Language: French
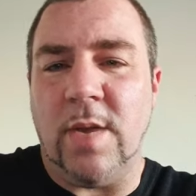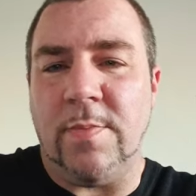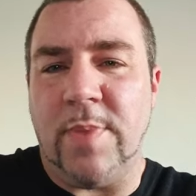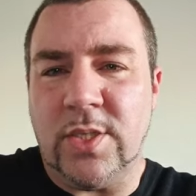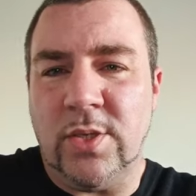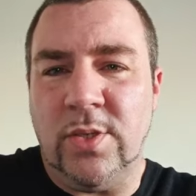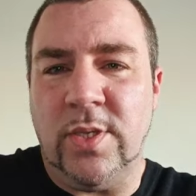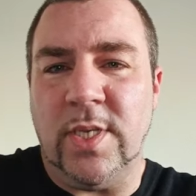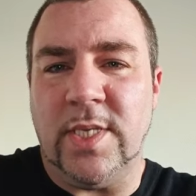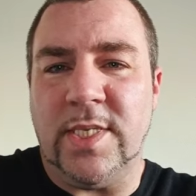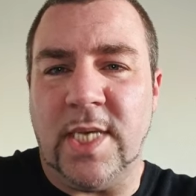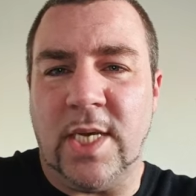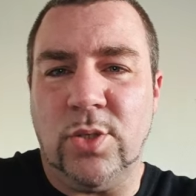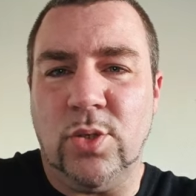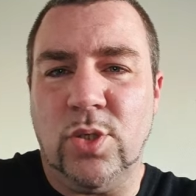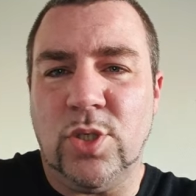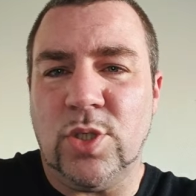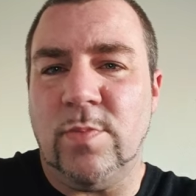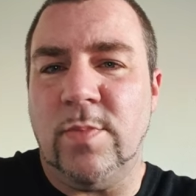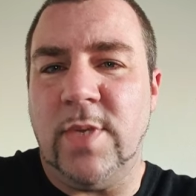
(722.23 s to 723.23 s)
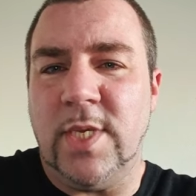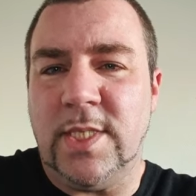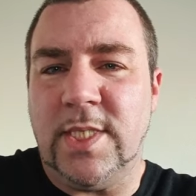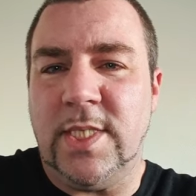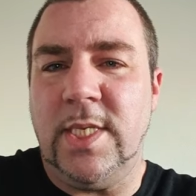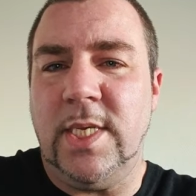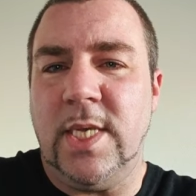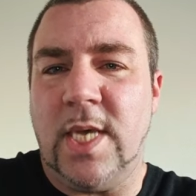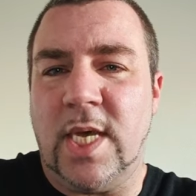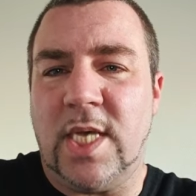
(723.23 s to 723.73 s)
personne est sérieuse, mais
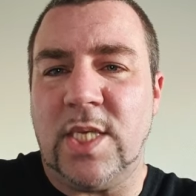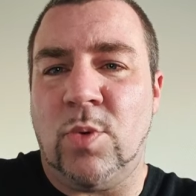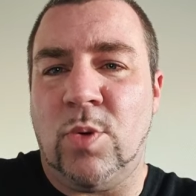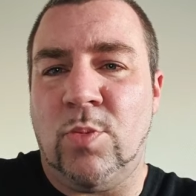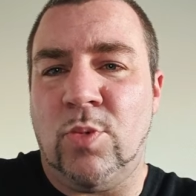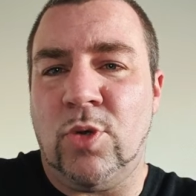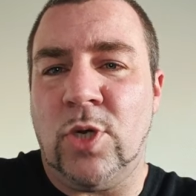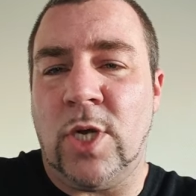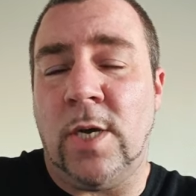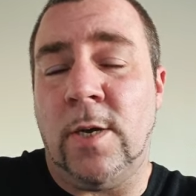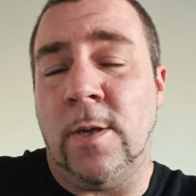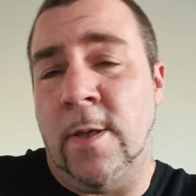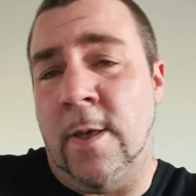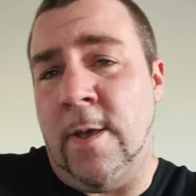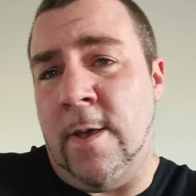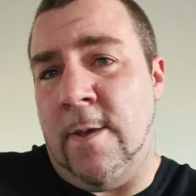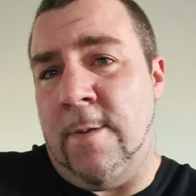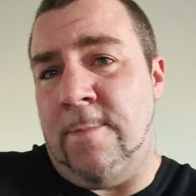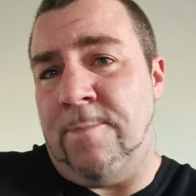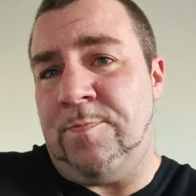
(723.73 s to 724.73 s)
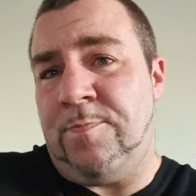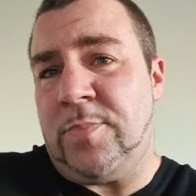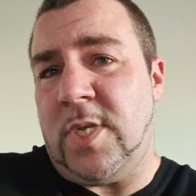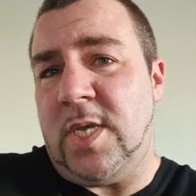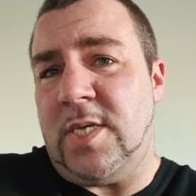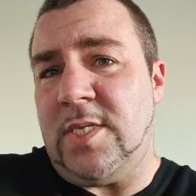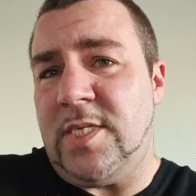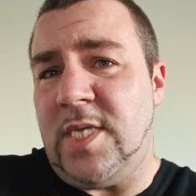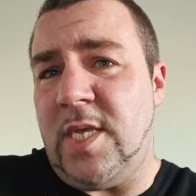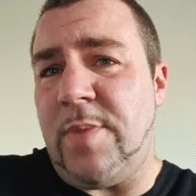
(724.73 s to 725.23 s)
si à ce moment-là,
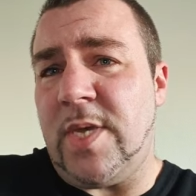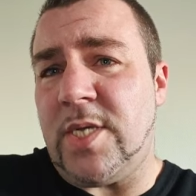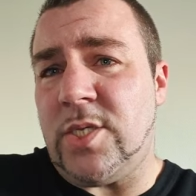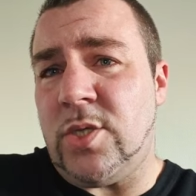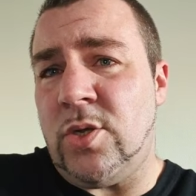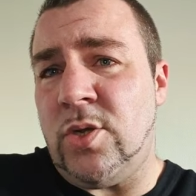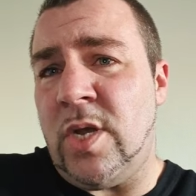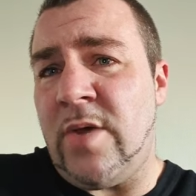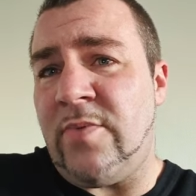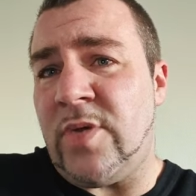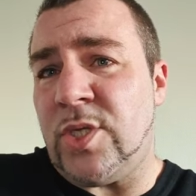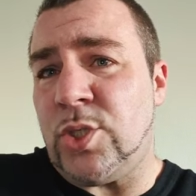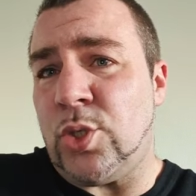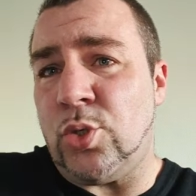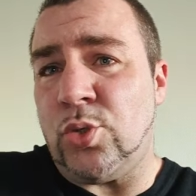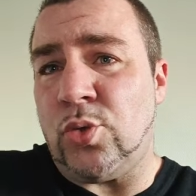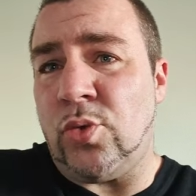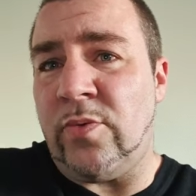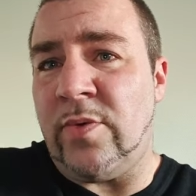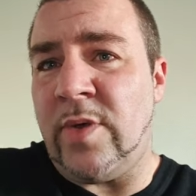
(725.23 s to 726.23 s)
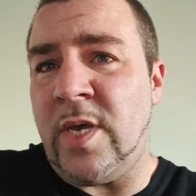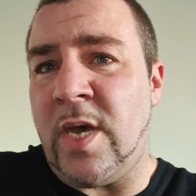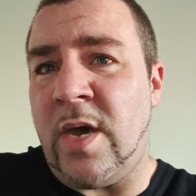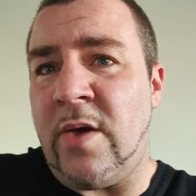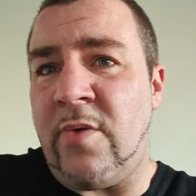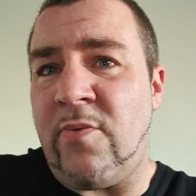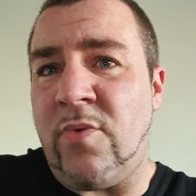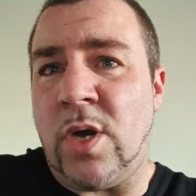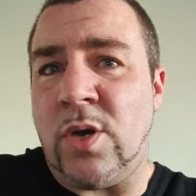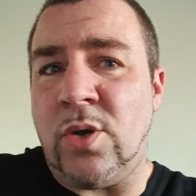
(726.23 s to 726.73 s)
cette personne-là va se retrouver à
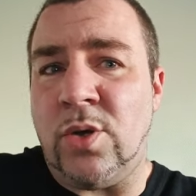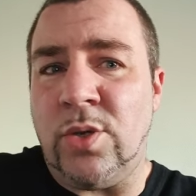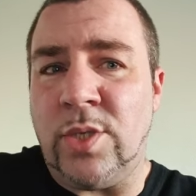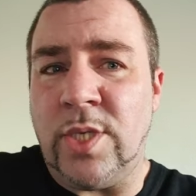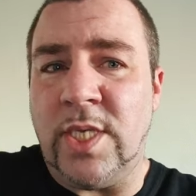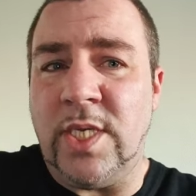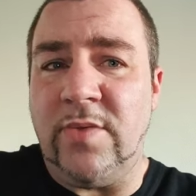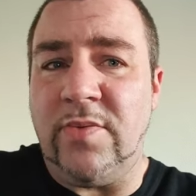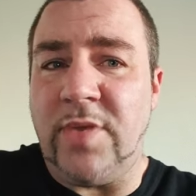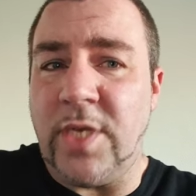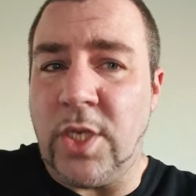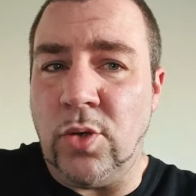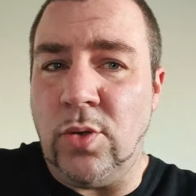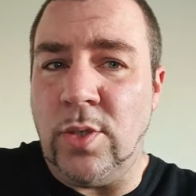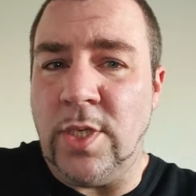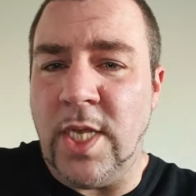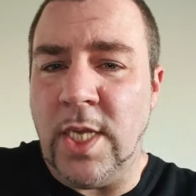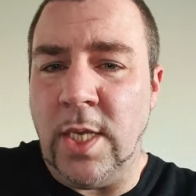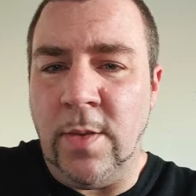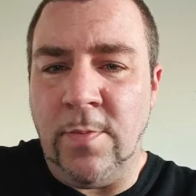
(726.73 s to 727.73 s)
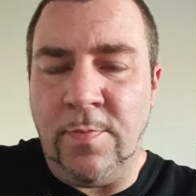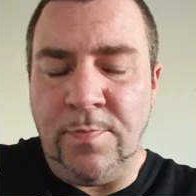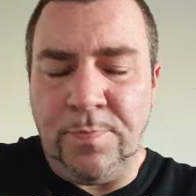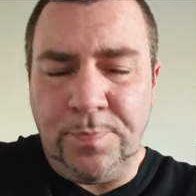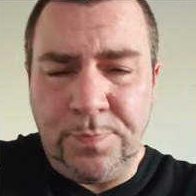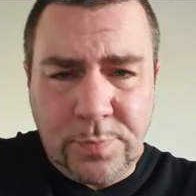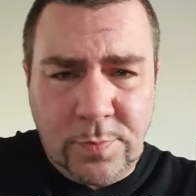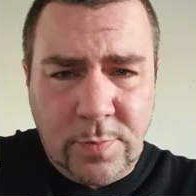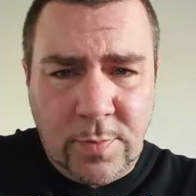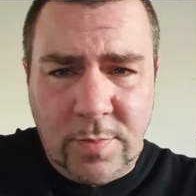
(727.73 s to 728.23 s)
avoir des difficultés,
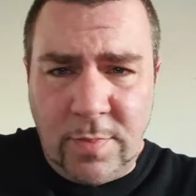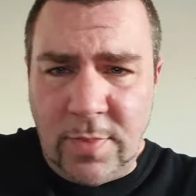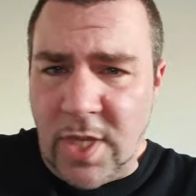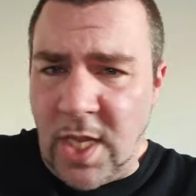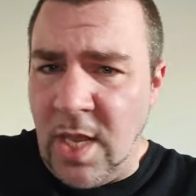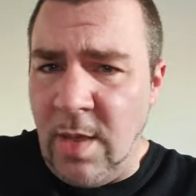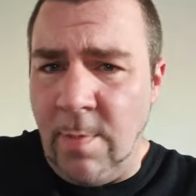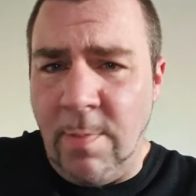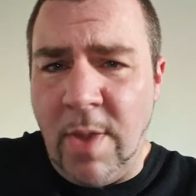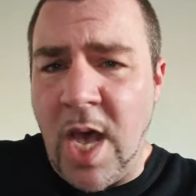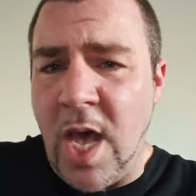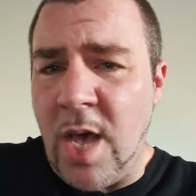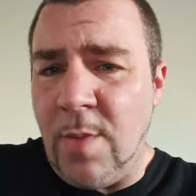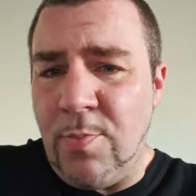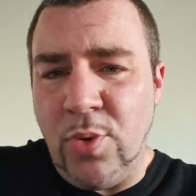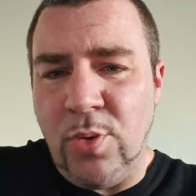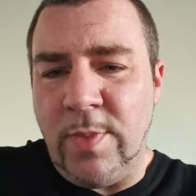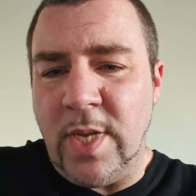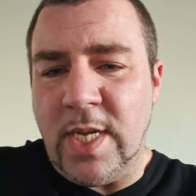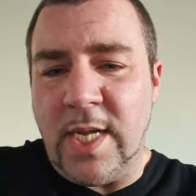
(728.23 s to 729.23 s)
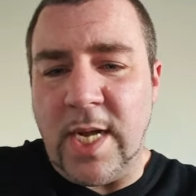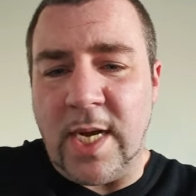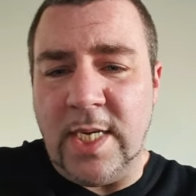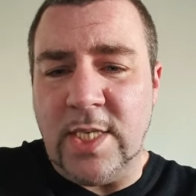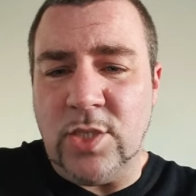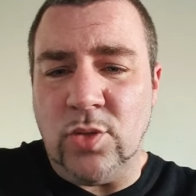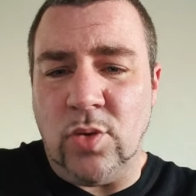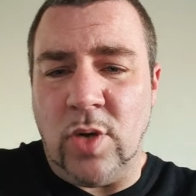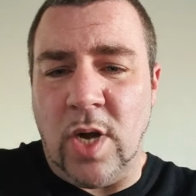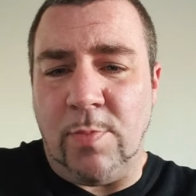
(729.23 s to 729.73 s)
eh ben, elle peut mettre la clé
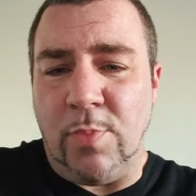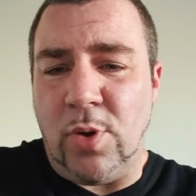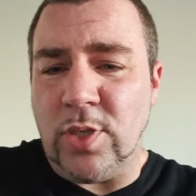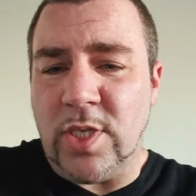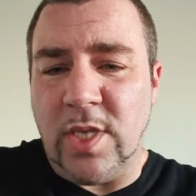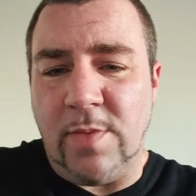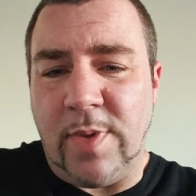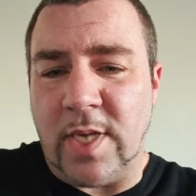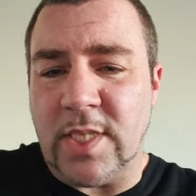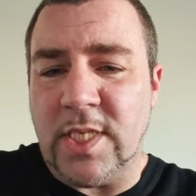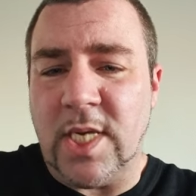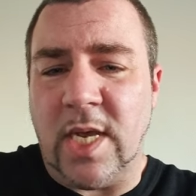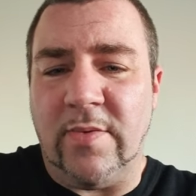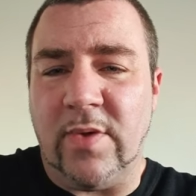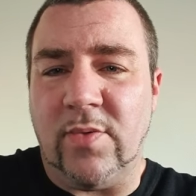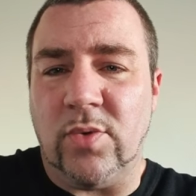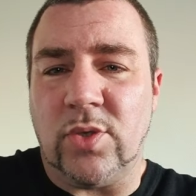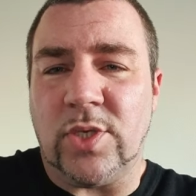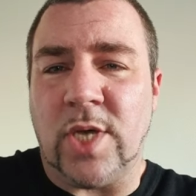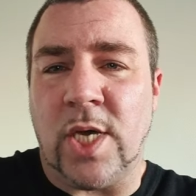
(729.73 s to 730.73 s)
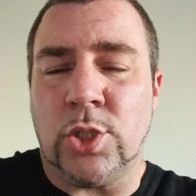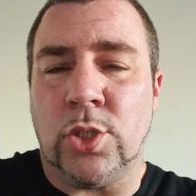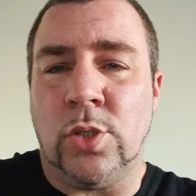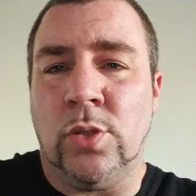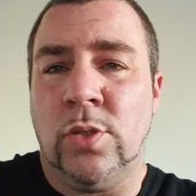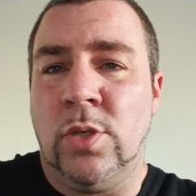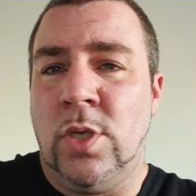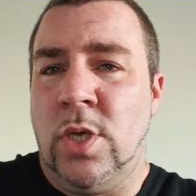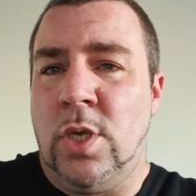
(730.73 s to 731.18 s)
sous la porte et partir avec votre argent.